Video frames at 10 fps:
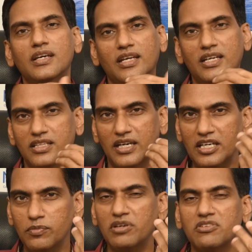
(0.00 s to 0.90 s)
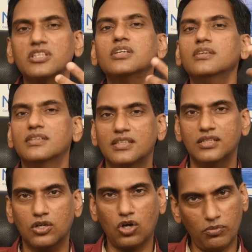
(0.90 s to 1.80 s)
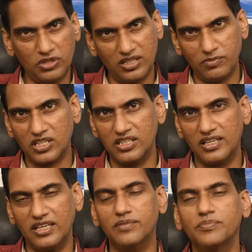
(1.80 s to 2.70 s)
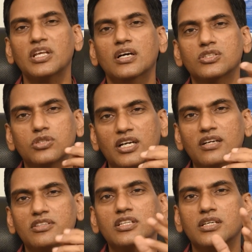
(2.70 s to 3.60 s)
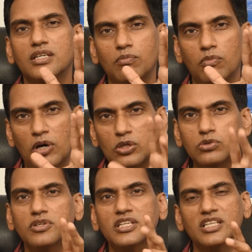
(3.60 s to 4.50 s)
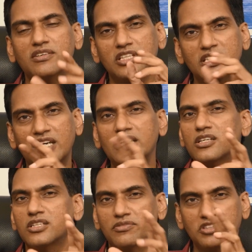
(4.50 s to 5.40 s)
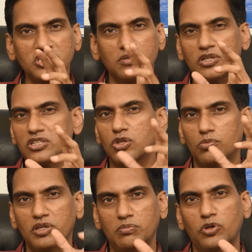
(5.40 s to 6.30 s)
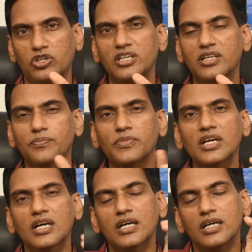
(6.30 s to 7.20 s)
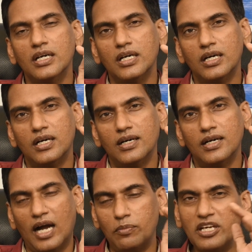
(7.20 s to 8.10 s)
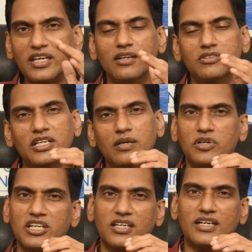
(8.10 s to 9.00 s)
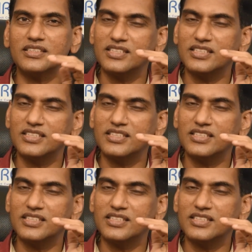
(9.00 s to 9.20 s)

ஏன்னா இது ரெண்டுமே வந்து காமன் நம்ம கண்ட்ரியில் ஸோ அதனால் வந்து மருத்துவ ரீதியாக வந்து இது ரெண்டுலேருந்து டிஃப்ரென்ஷியேட் பண்ணுறது ரொம்ப இம்பார்ட்டண்ட் அமெரிக்காவில் வந்து என்ன பண்ணியிருக்காங்கன்னா